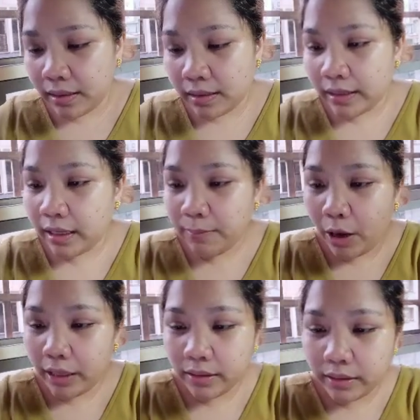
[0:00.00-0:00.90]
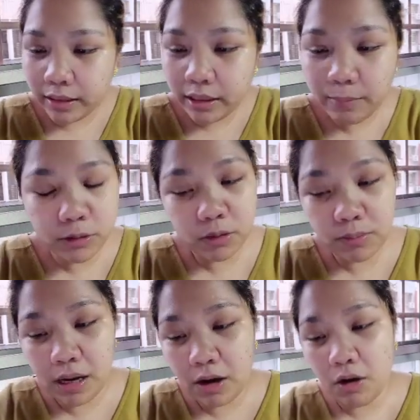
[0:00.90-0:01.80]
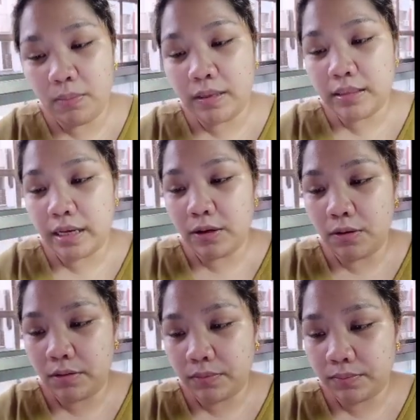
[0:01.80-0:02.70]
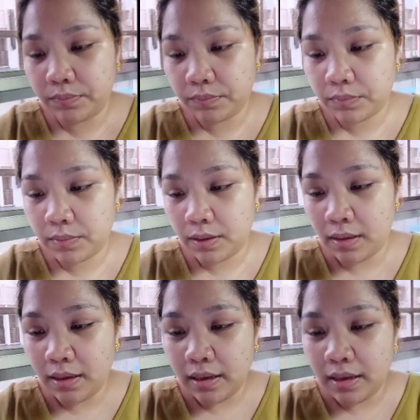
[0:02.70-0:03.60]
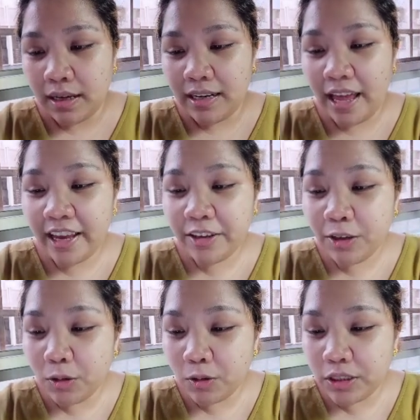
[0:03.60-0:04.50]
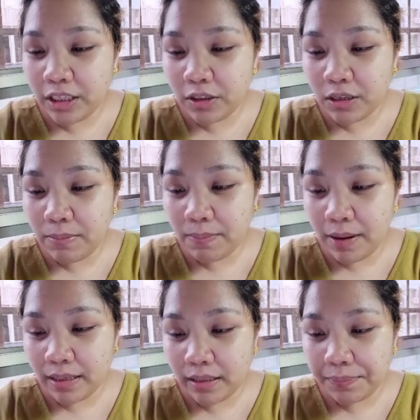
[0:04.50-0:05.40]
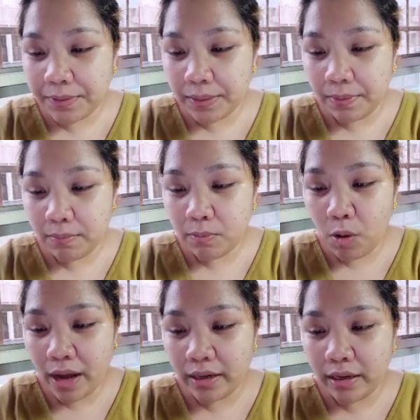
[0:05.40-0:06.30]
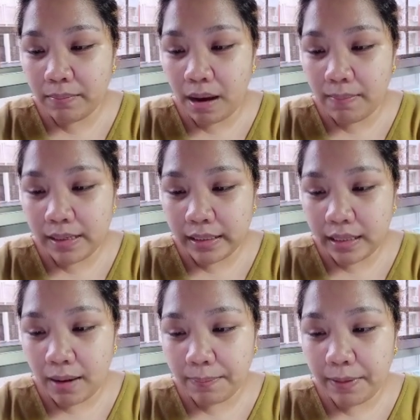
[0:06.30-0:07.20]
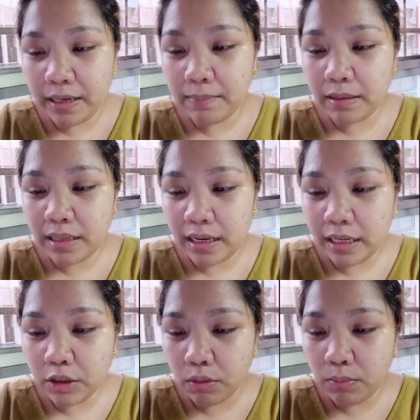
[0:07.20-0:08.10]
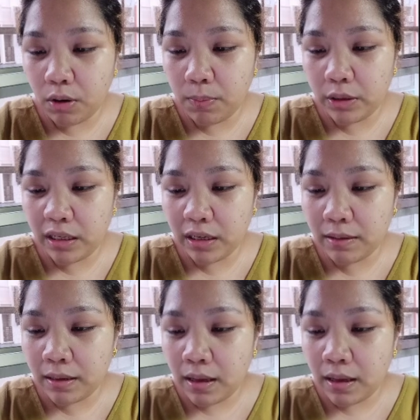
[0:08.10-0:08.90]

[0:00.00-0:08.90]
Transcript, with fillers: Tignan mo ah, tignan mo itong mga comments sa'yo. Like nyo kung sino nababad trip sa pagmumukha na nagbabalita. Feeling matalino, bobo na nag,